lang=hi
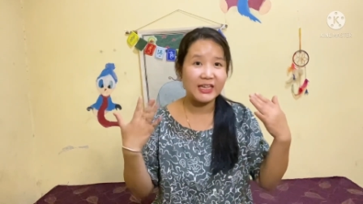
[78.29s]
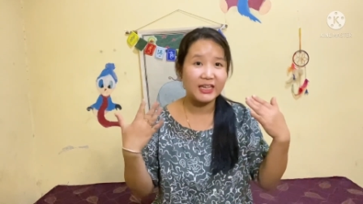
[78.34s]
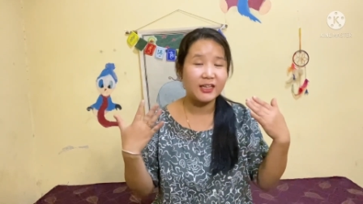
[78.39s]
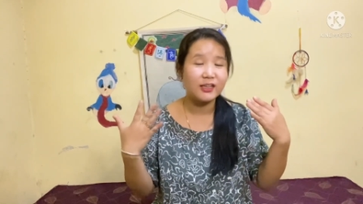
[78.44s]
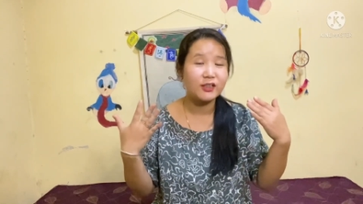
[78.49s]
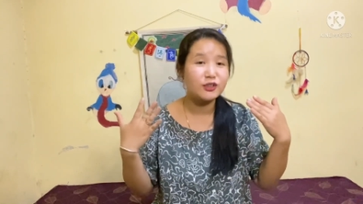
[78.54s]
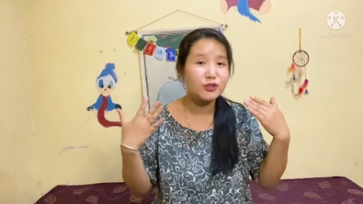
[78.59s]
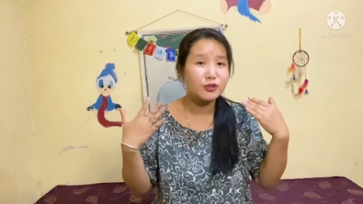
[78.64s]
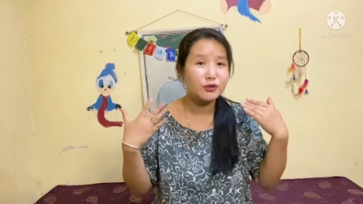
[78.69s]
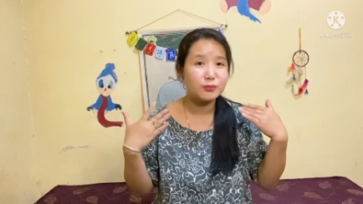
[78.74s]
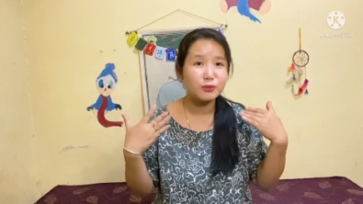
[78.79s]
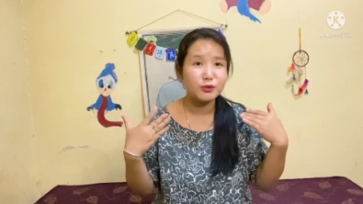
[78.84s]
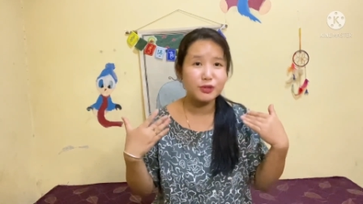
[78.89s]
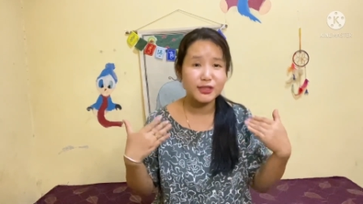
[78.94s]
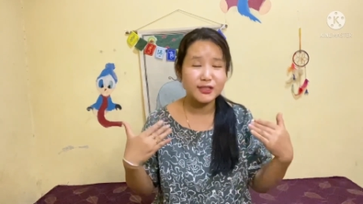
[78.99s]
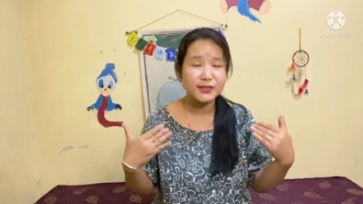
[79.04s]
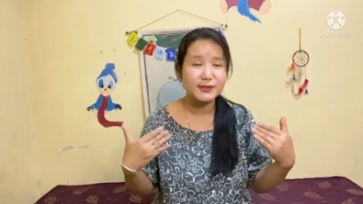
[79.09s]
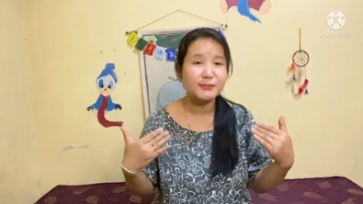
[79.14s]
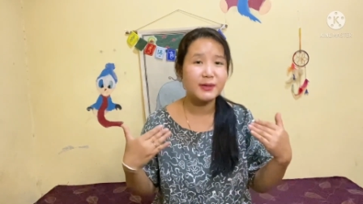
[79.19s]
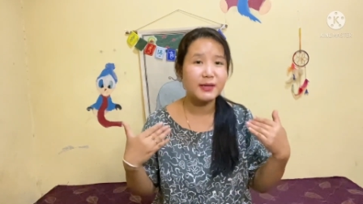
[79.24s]
एक जो
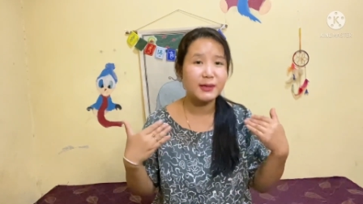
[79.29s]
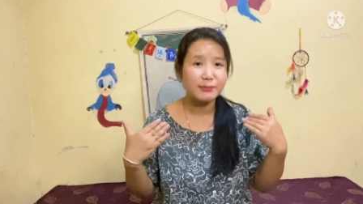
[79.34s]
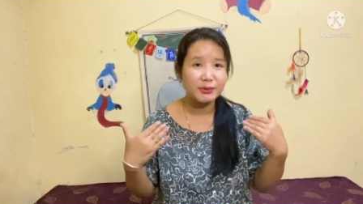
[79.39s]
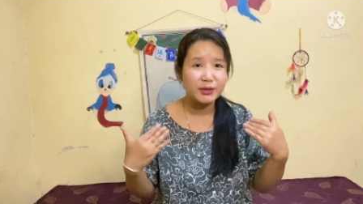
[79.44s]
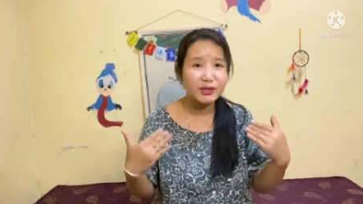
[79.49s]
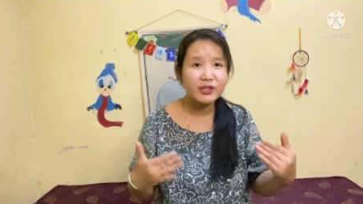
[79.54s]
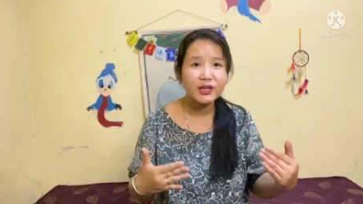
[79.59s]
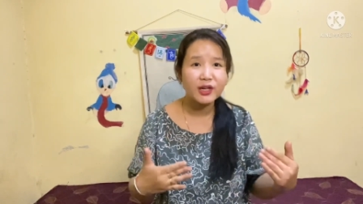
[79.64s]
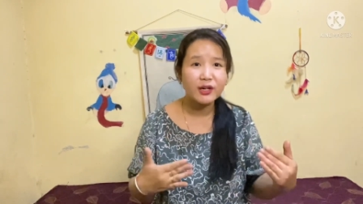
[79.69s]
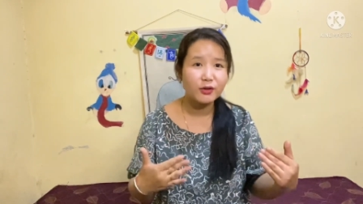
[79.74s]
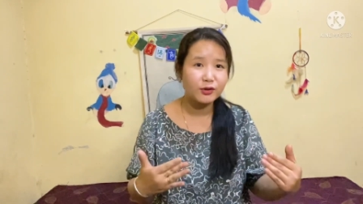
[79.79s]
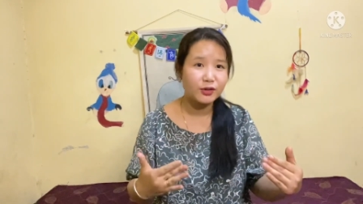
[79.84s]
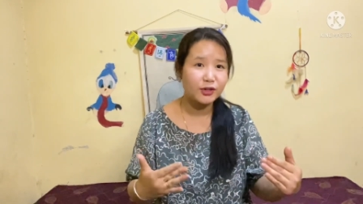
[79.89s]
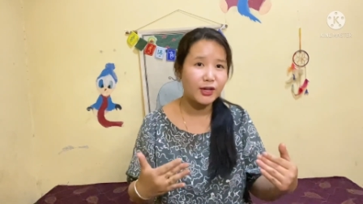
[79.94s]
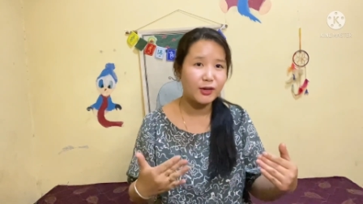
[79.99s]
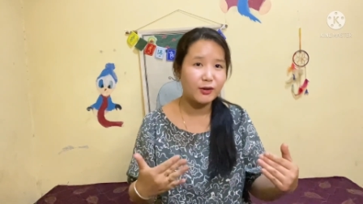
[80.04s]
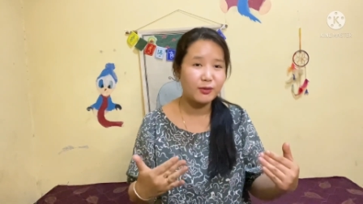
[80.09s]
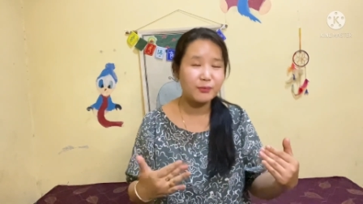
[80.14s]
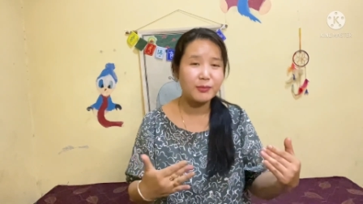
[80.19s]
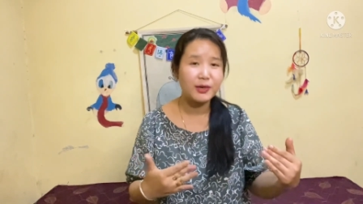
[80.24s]
बुद्धिस्ट में एक मंत्रा
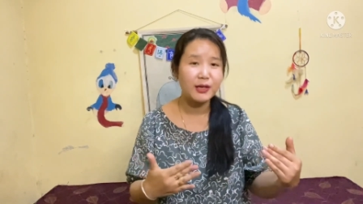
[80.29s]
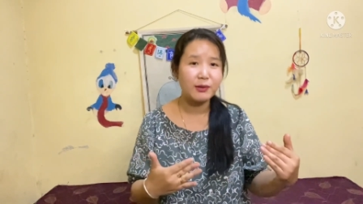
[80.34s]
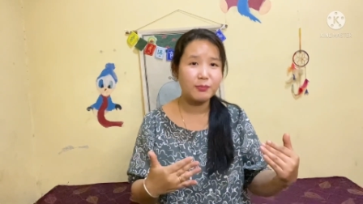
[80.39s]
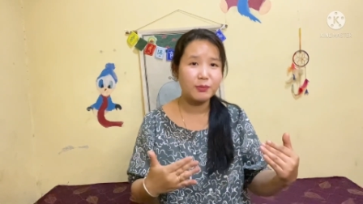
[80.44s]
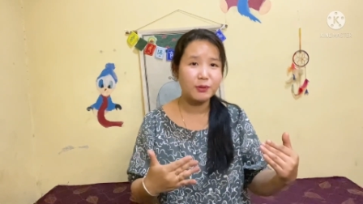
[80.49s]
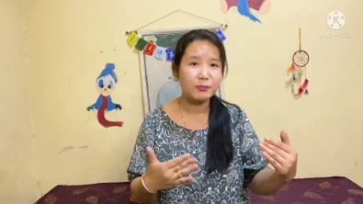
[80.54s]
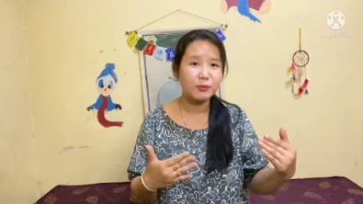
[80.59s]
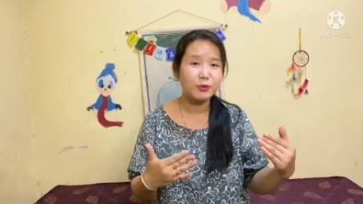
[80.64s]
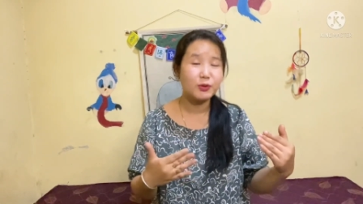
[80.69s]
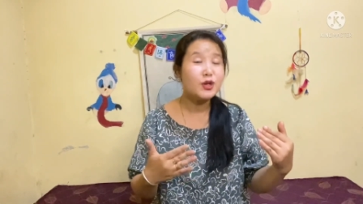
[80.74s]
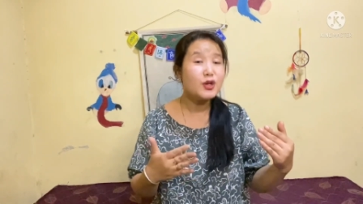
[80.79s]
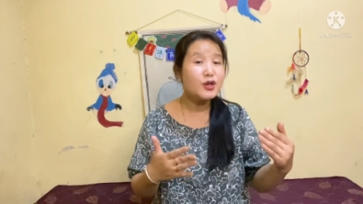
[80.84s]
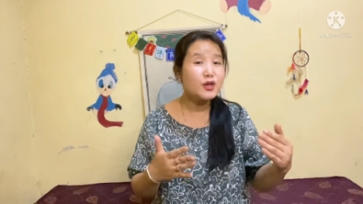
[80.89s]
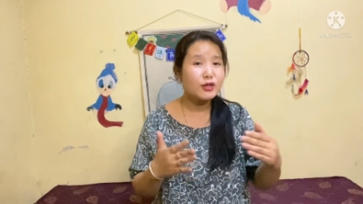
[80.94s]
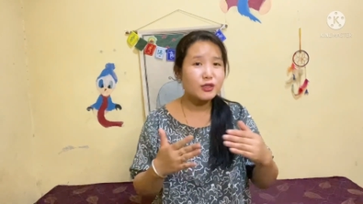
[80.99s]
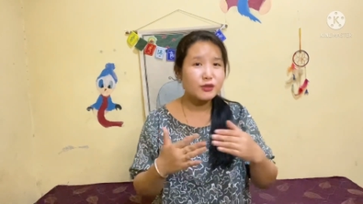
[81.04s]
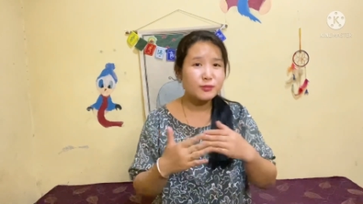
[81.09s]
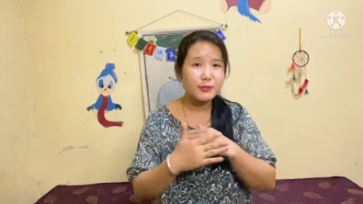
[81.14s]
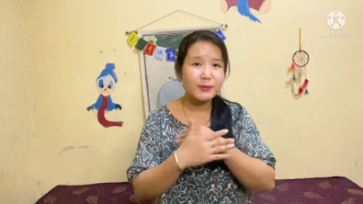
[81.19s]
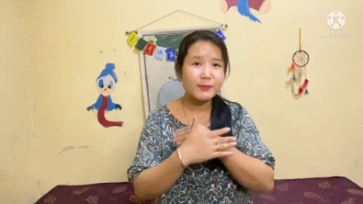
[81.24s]
होता है वो माने पद में
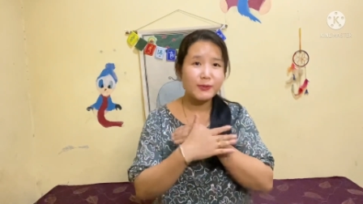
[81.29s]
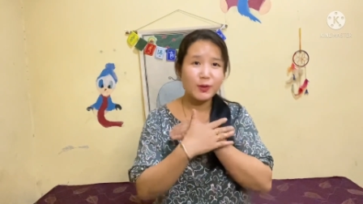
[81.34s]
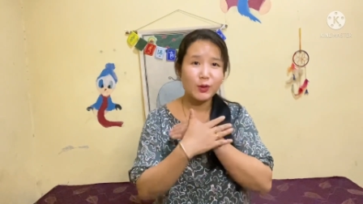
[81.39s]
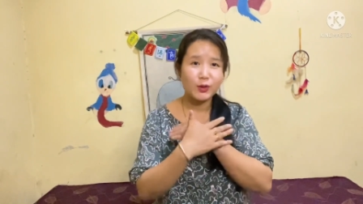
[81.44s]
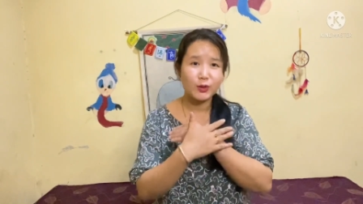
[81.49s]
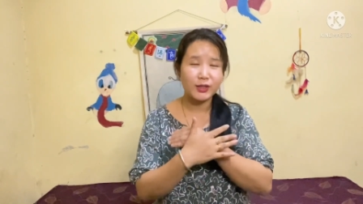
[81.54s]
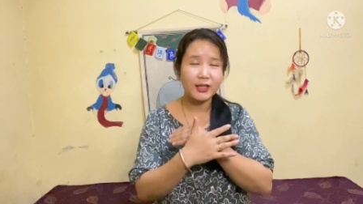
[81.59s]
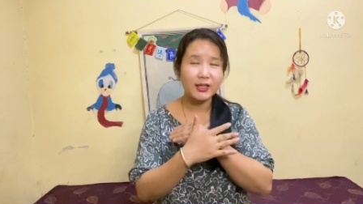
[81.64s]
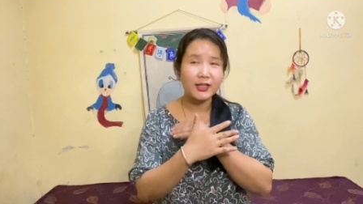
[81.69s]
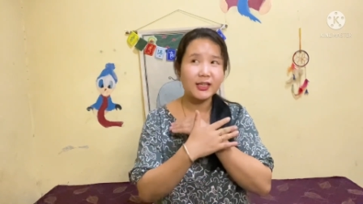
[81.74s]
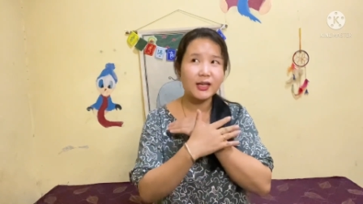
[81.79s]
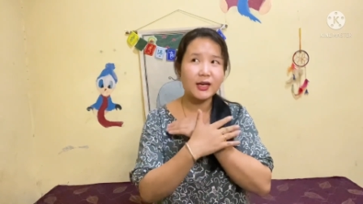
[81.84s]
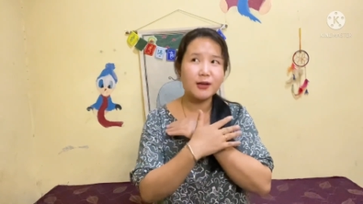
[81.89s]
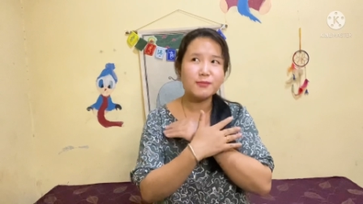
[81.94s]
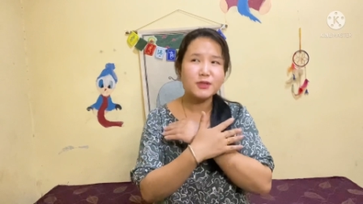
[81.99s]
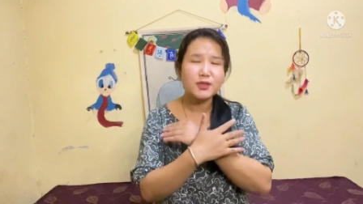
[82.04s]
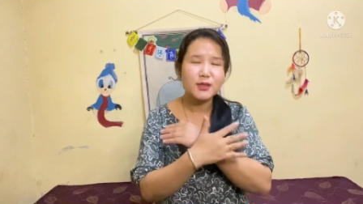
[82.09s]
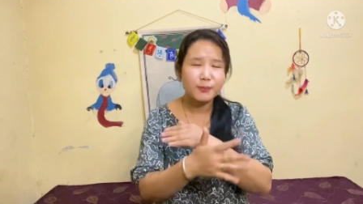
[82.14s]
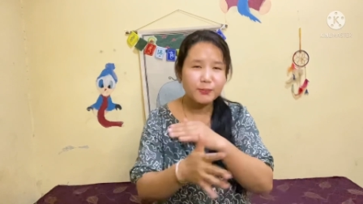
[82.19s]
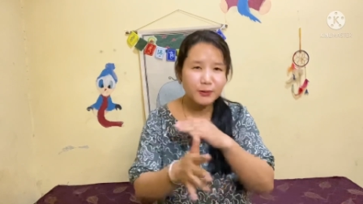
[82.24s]
उसमें भी होता है कि
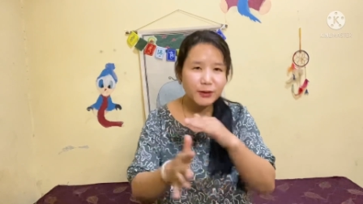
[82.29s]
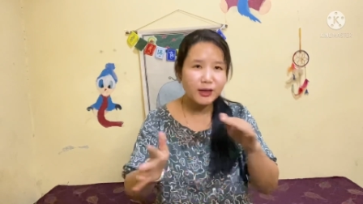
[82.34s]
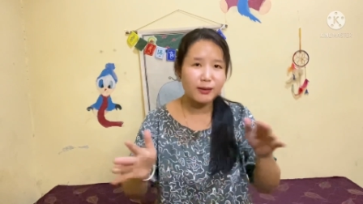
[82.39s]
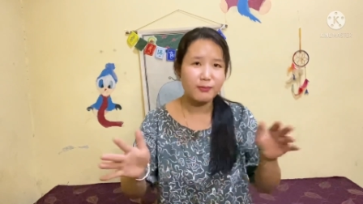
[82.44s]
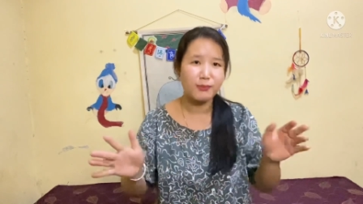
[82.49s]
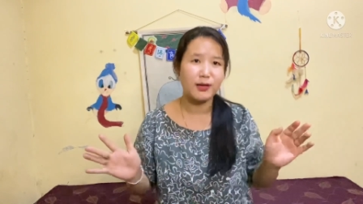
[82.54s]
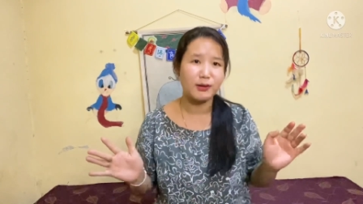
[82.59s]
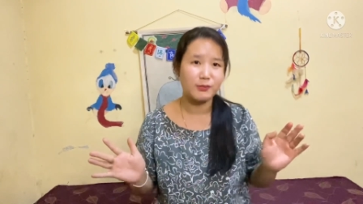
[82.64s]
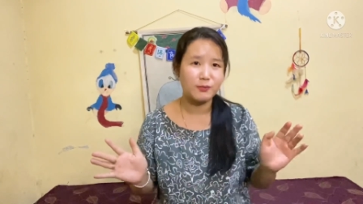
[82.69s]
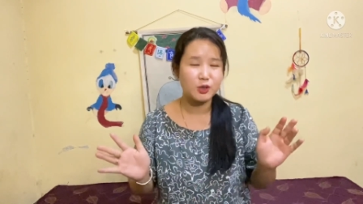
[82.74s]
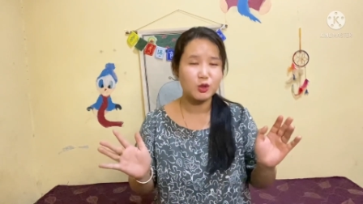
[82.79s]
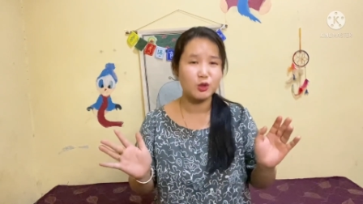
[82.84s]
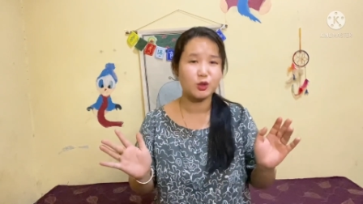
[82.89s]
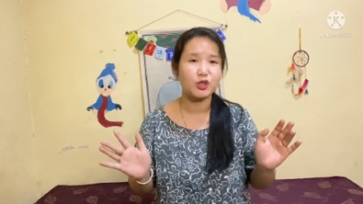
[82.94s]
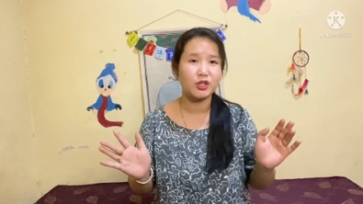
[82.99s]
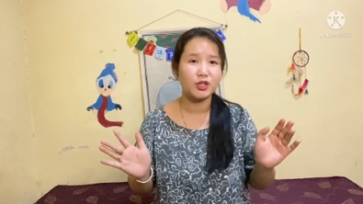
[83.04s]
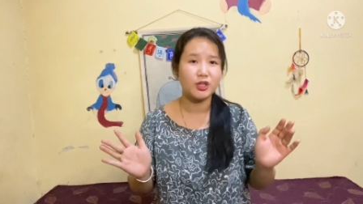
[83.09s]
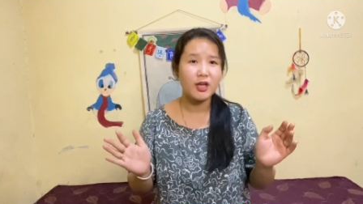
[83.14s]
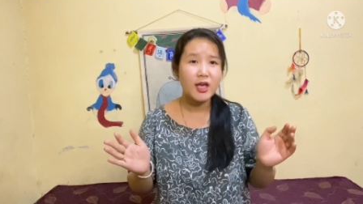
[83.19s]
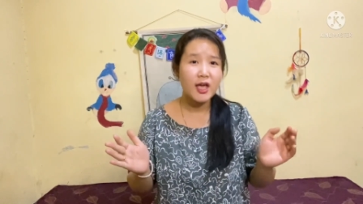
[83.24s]
हम सभी के बारे में
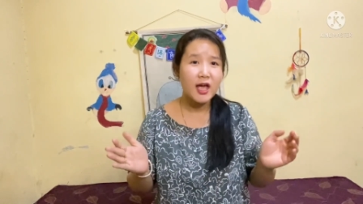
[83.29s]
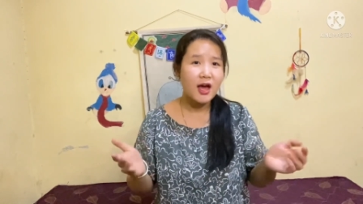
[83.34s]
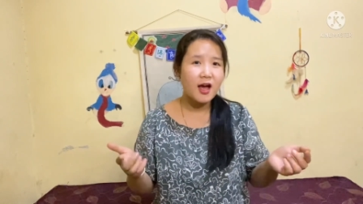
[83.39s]
सोचे